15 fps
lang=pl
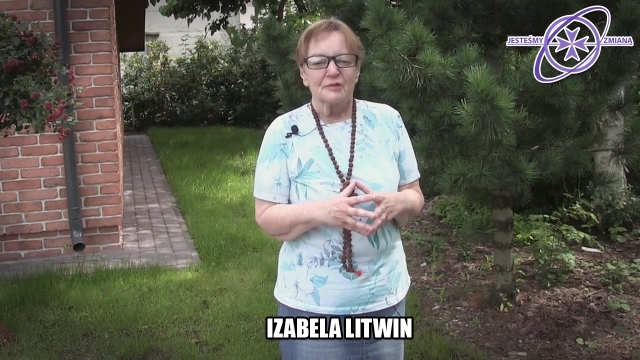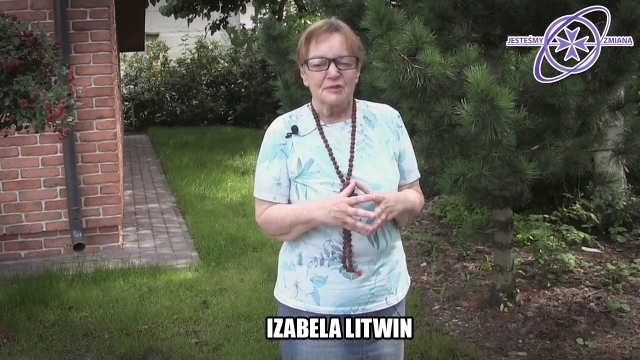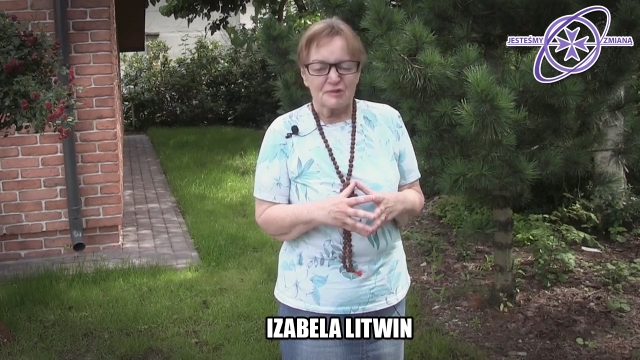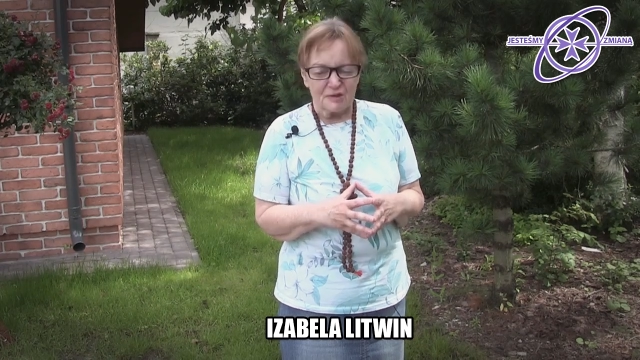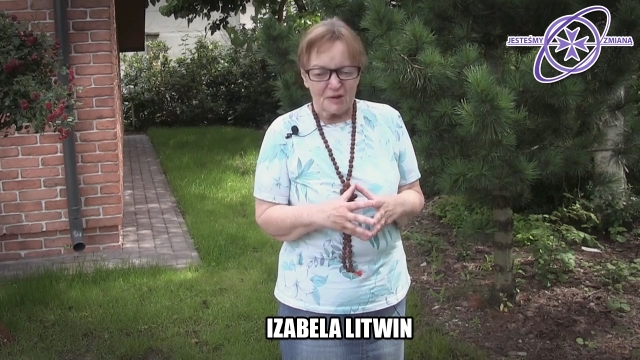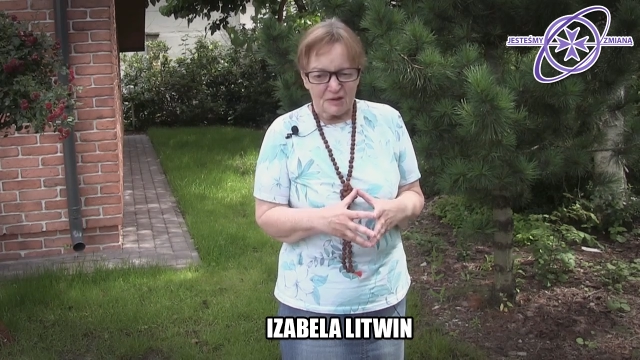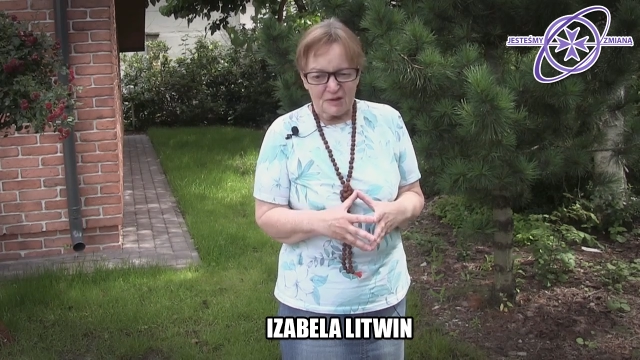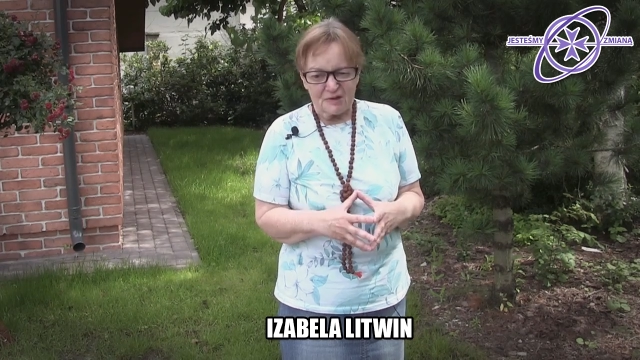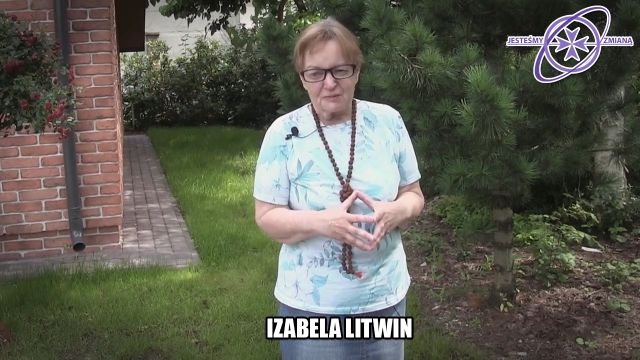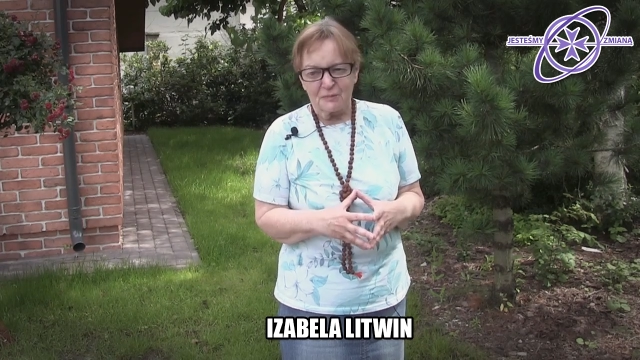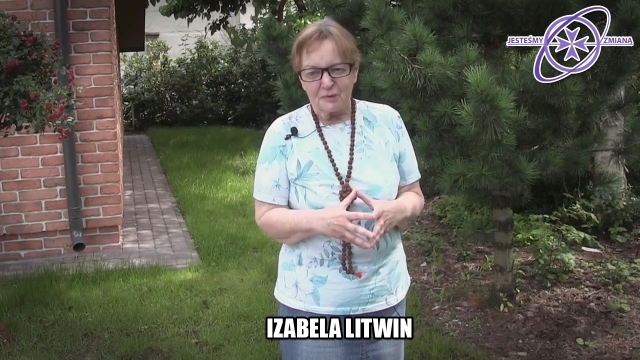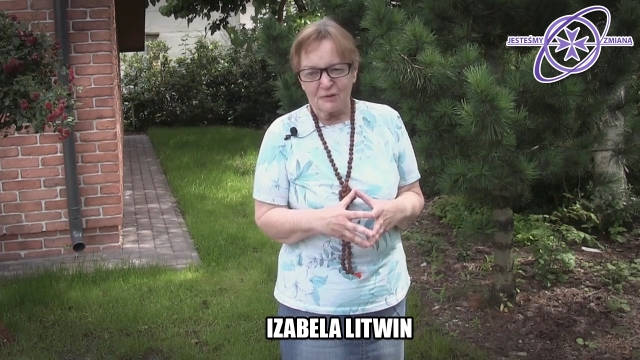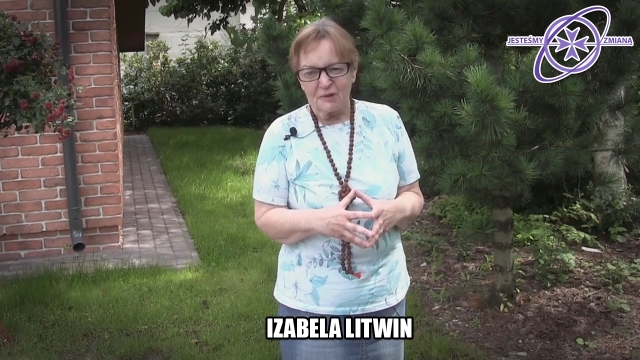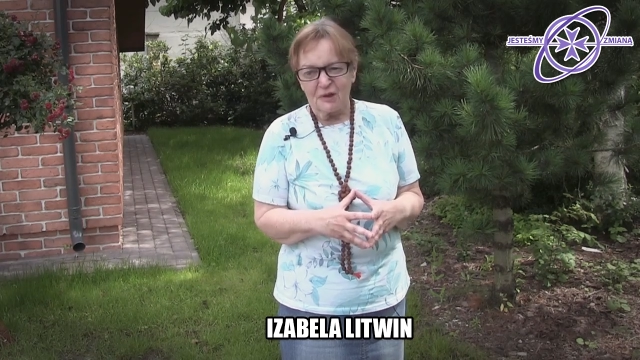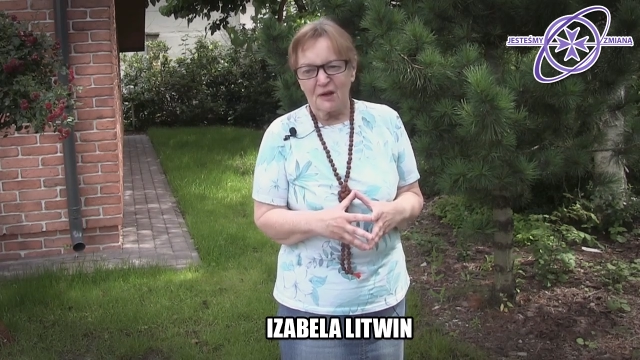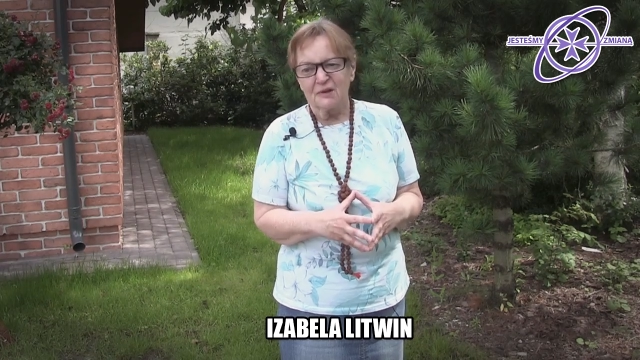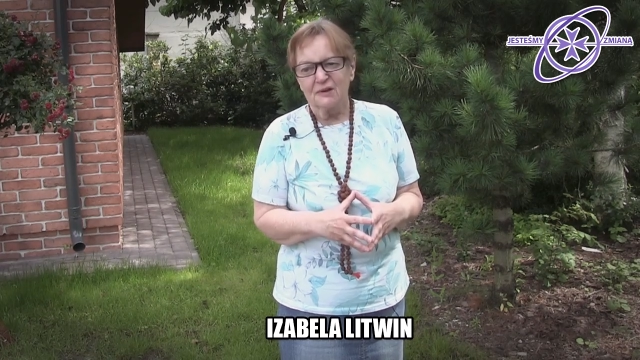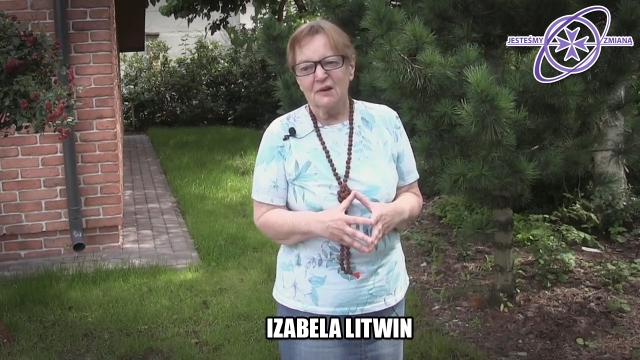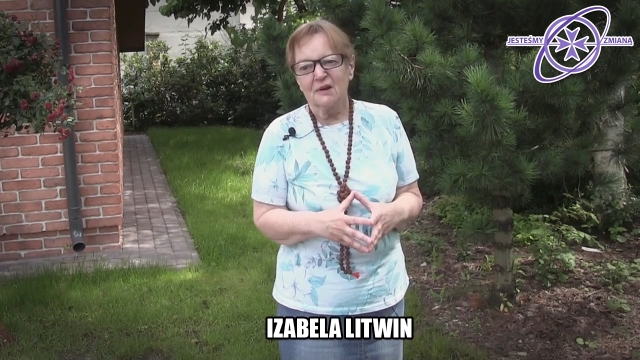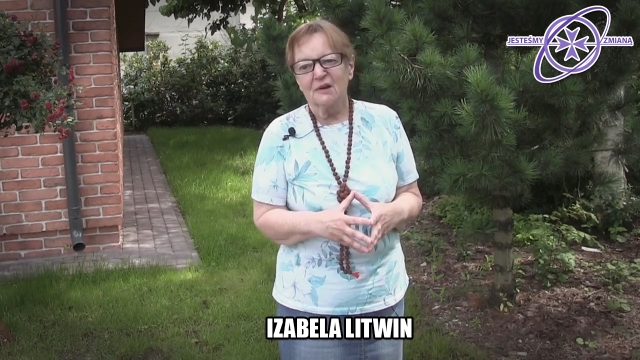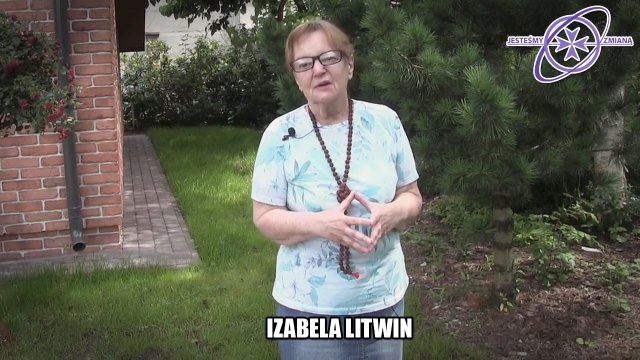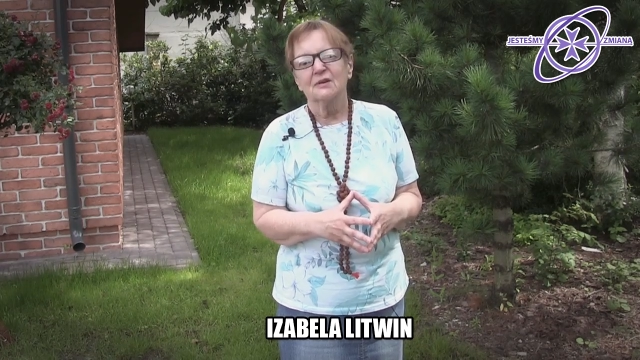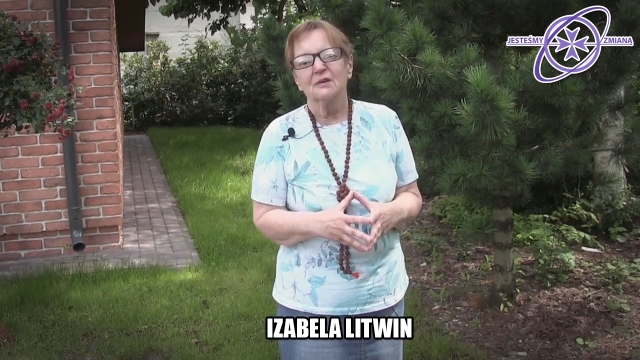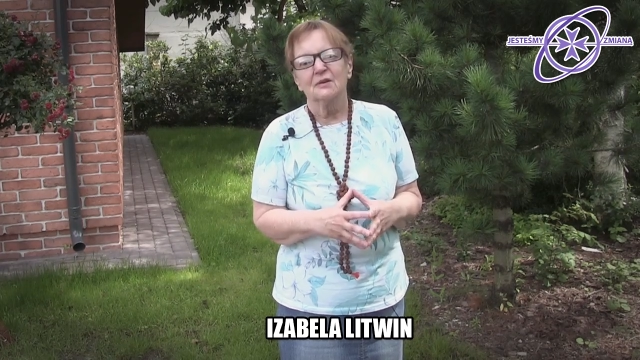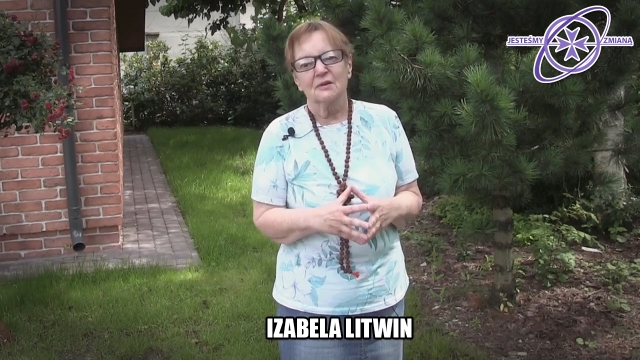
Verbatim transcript: w czterech spotkaniach.